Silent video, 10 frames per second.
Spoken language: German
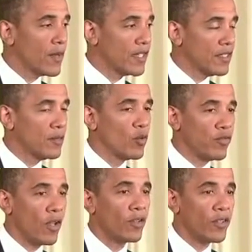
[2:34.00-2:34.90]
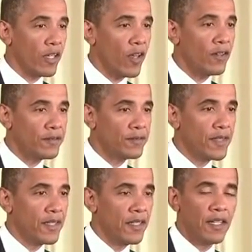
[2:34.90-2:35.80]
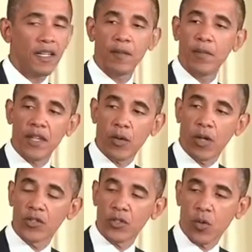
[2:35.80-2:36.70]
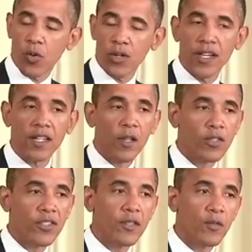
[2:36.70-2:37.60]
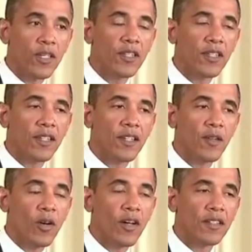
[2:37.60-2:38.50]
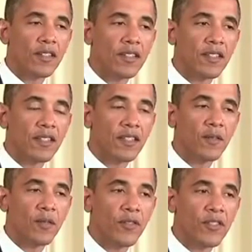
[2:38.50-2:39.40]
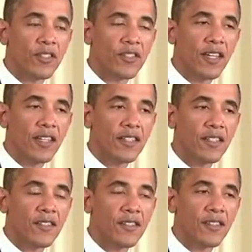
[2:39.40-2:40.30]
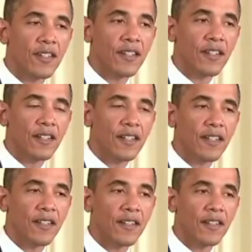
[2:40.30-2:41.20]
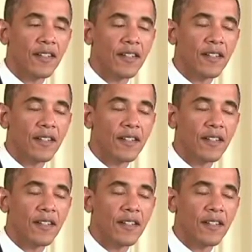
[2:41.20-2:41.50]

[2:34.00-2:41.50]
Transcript: also, dass sich mein Team gemäß der Gesetze verhält und sich eng mit unserem ganz besonderen Partner abstimmt, mit dem wir eine lange Geschichte der Kooperation haben.